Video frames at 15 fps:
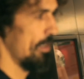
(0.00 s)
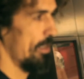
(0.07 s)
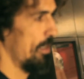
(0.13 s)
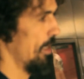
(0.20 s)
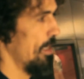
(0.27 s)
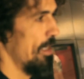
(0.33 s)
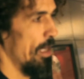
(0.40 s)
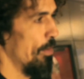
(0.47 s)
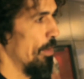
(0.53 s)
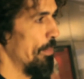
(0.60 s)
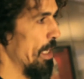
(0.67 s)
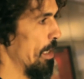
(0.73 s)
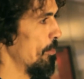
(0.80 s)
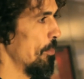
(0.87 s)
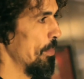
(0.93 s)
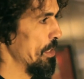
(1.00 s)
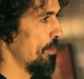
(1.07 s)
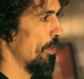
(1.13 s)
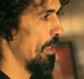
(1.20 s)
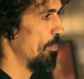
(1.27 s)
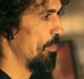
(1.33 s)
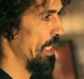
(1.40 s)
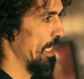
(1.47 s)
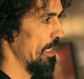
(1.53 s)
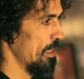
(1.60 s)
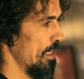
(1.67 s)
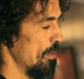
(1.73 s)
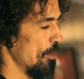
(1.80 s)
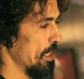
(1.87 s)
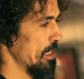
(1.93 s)
que ya no había momento de espera,
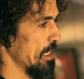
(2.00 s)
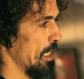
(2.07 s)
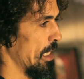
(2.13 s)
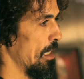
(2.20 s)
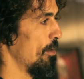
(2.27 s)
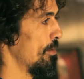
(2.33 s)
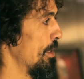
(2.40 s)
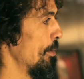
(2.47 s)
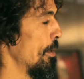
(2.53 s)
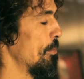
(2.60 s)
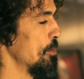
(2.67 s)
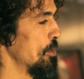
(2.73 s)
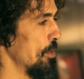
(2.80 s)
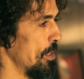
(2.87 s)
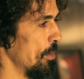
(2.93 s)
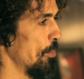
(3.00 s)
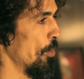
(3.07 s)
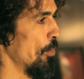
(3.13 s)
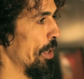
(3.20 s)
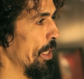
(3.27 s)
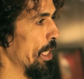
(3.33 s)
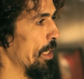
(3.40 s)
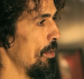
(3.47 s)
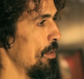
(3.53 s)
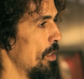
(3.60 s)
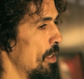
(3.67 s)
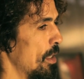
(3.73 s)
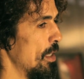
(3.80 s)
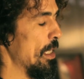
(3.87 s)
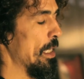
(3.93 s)
teníamos que sacarlo, llevaba mucho tiempo guardado
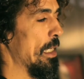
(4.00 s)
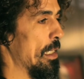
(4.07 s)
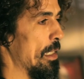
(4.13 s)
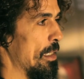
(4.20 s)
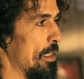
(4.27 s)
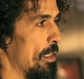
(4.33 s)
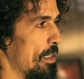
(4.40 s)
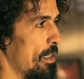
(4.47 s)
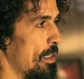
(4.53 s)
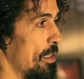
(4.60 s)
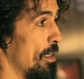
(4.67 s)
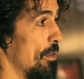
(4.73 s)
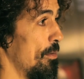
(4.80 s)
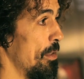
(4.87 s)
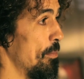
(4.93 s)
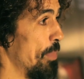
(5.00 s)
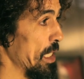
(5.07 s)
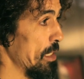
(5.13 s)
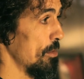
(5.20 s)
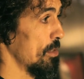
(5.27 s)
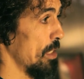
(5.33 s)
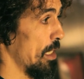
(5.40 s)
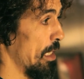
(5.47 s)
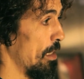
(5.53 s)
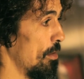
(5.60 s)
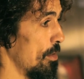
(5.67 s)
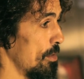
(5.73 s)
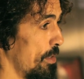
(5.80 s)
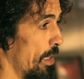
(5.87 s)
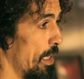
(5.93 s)
y es un impacto sacarlo
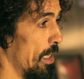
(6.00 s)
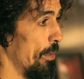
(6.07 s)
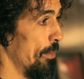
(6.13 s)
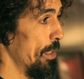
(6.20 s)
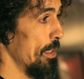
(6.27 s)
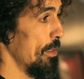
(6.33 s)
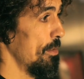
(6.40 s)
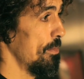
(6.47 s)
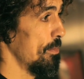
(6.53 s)
los tres a la vez, ¿no?